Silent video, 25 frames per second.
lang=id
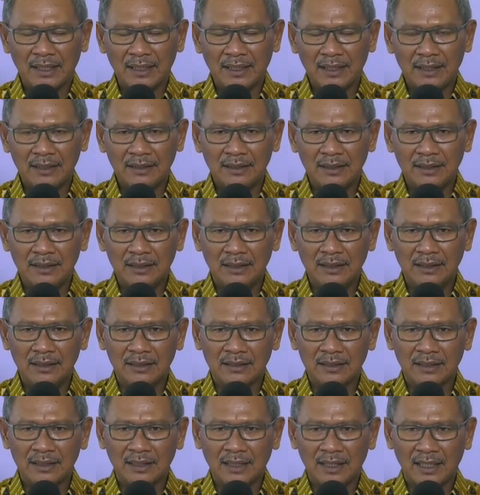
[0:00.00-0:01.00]
penyakit
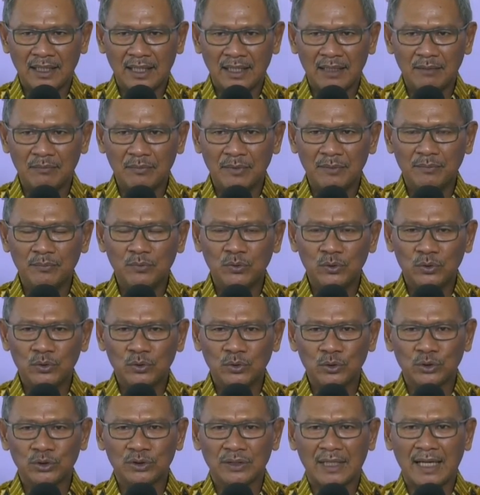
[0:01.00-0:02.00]
ini dengan
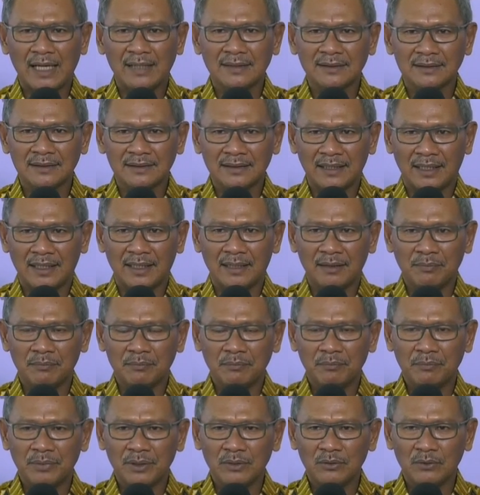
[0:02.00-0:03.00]
memutus
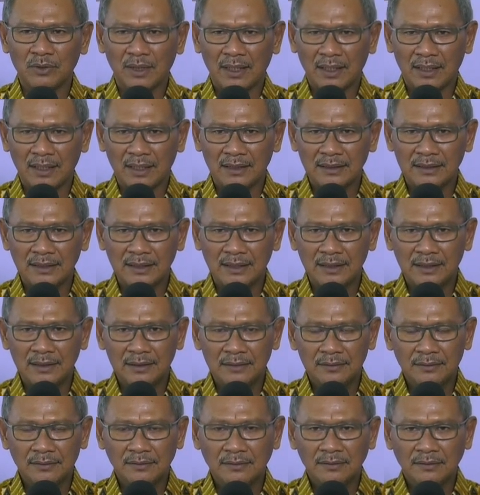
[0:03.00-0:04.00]
rantai
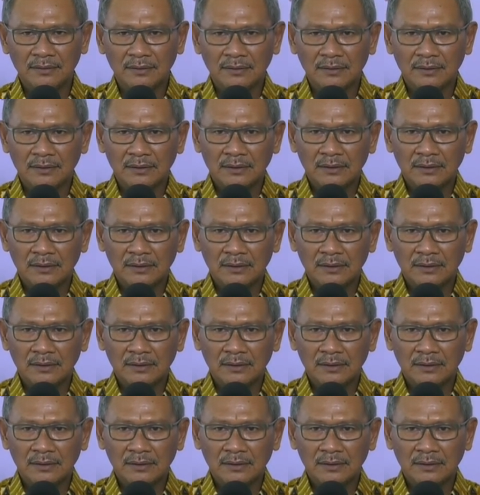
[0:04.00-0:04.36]
penularannya